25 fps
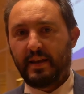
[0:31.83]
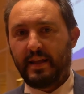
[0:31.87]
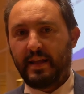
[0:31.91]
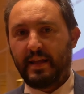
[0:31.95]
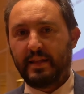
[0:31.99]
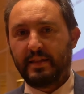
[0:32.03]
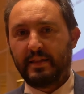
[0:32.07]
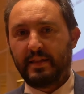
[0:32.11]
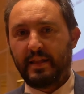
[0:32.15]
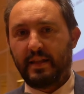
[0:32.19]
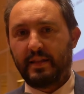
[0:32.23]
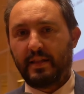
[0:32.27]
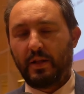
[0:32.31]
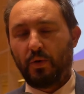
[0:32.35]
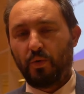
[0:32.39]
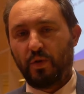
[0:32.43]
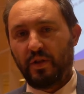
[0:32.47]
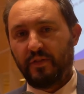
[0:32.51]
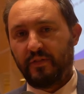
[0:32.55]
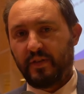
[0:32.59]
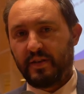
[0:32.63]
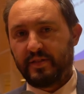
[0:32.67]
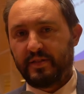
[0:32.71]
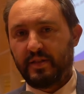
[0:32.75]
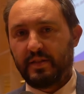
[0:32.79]
enti e
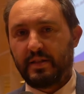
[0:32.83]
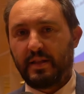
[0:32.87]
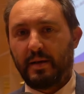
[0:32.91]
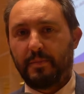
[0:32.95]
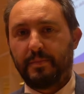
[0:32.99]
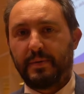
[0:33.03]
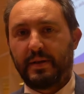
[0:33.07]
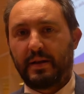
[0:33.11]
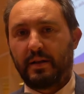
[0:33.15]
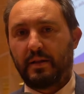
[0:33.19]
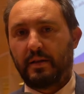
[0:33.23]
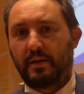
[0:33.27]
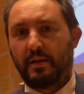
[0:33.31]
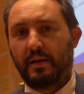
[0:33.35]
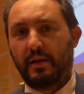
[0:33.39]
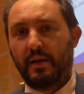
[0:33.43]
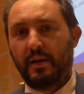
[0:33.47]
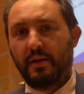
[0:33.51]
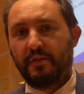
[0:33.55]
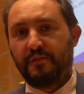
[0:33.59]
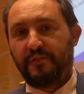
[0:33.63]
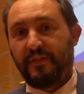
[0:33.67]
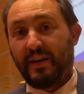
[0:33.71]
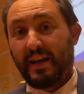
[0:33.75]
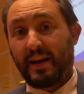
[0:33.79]
dell'università per
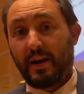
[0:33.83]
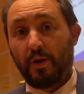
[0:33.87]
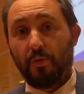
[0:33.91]
farne